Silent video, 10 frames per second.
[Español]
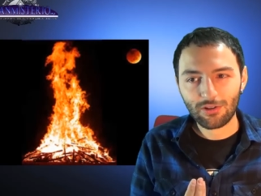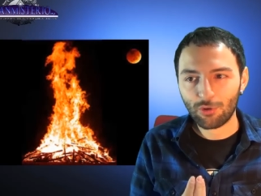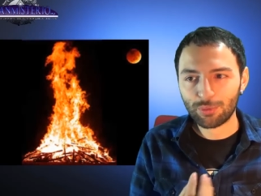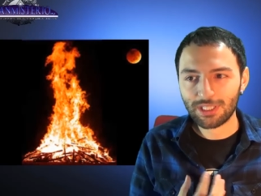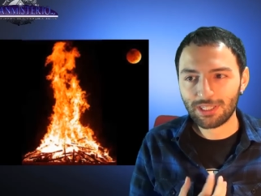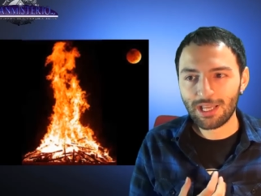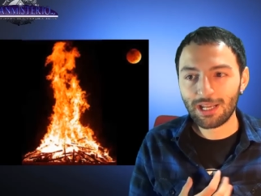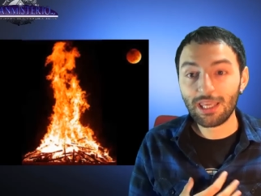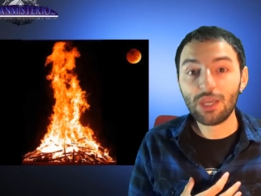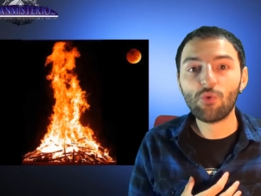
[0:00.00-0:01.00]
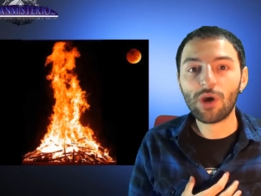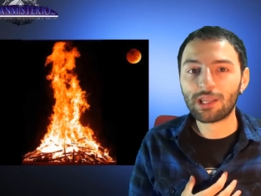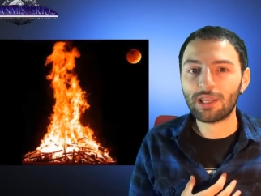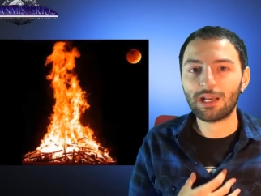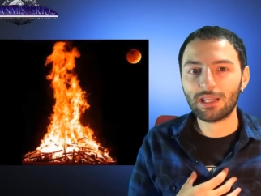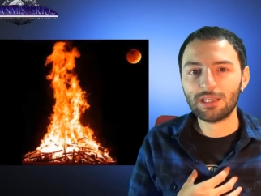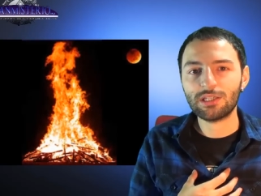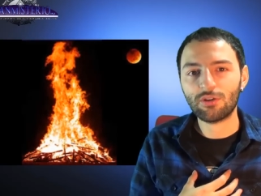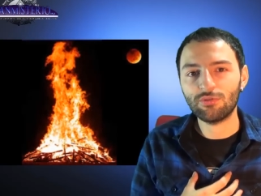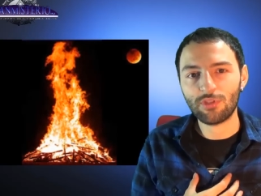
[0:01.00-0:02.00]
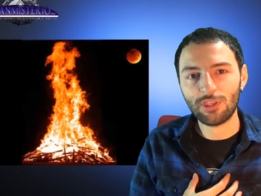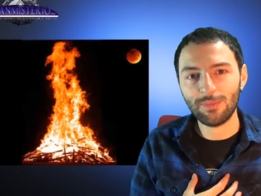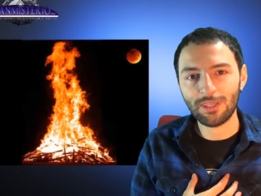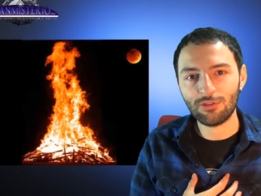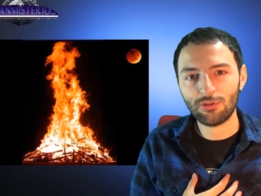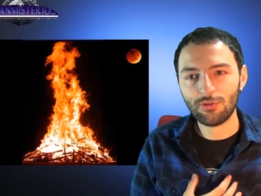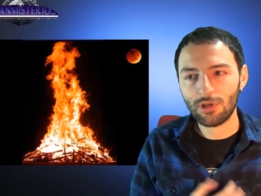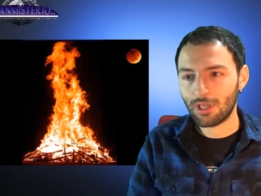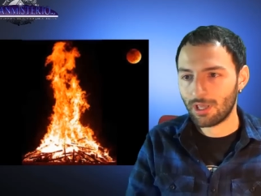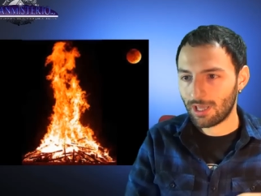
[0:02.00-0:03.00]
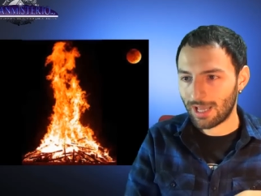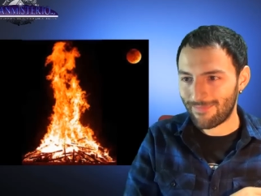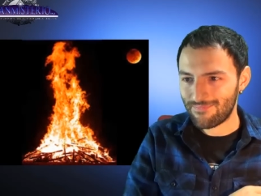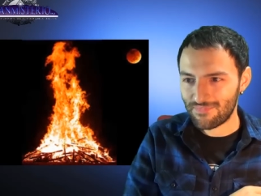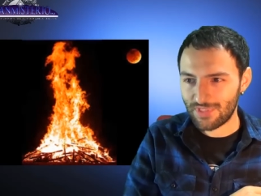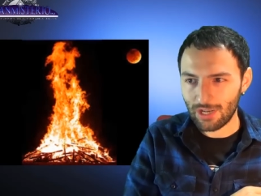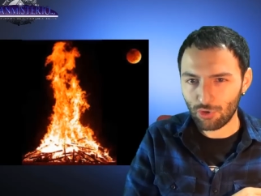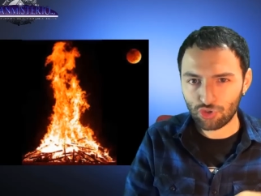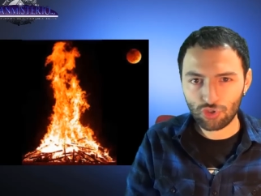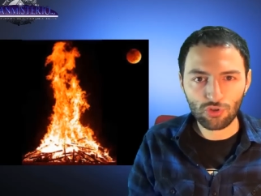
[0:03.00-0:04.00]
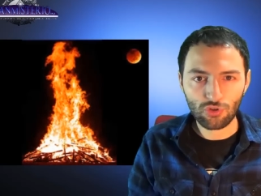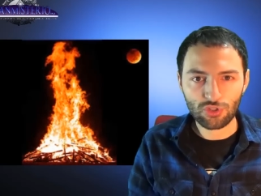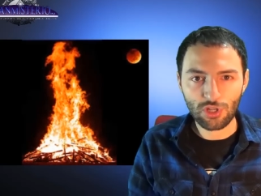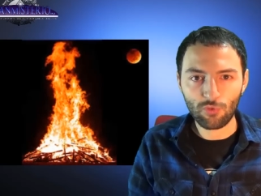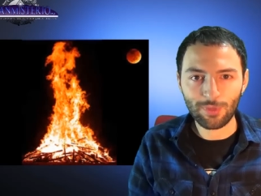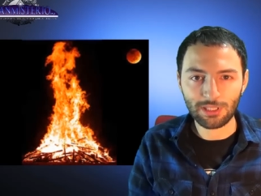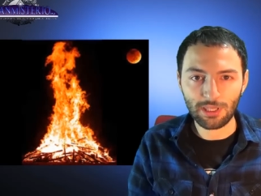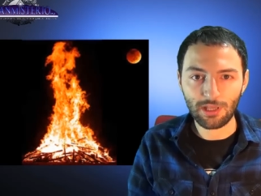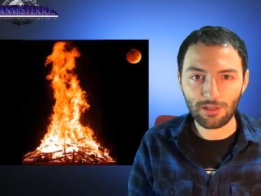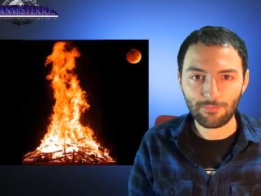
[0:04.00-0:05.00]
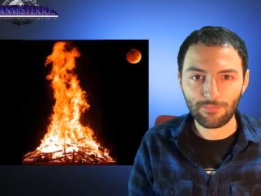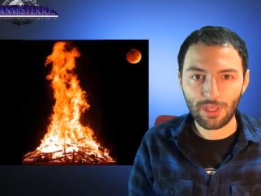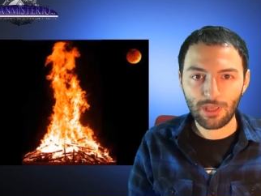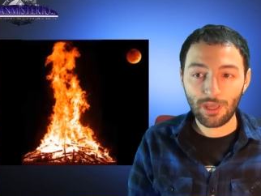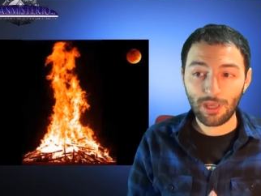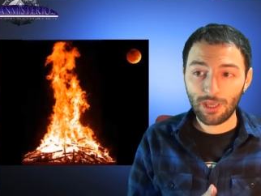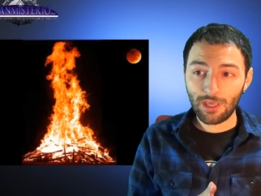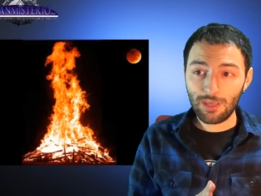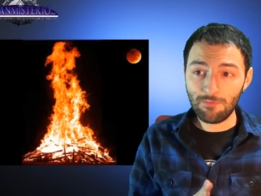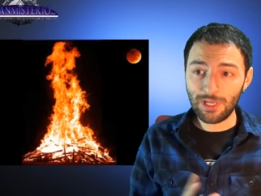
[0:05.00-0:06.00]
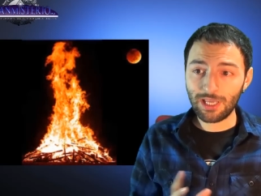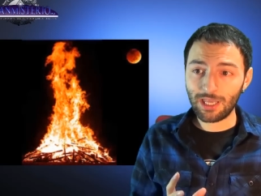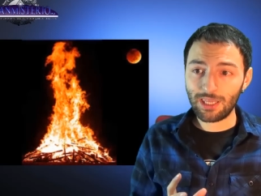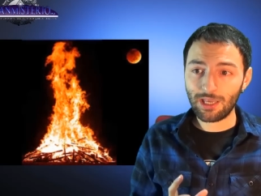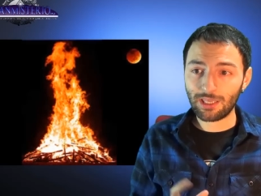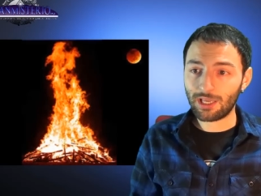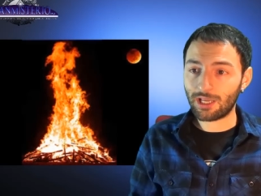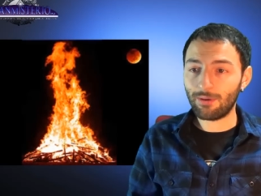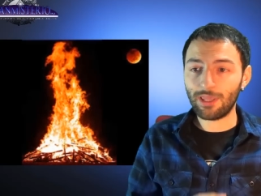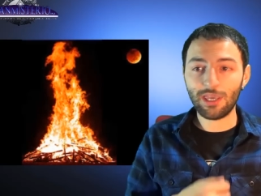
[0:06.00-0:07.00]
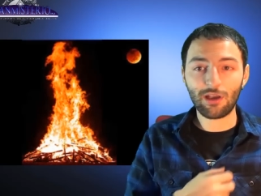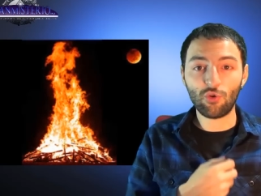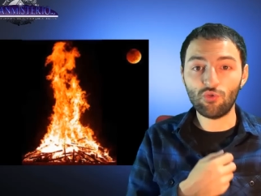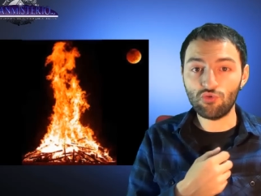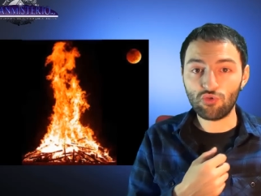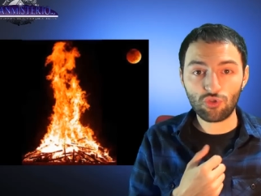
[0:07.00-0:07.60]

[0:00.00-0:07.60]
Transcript: obtener y guardar ese conocimiento ante los ojos de la humanidad? implicaría que acabaría con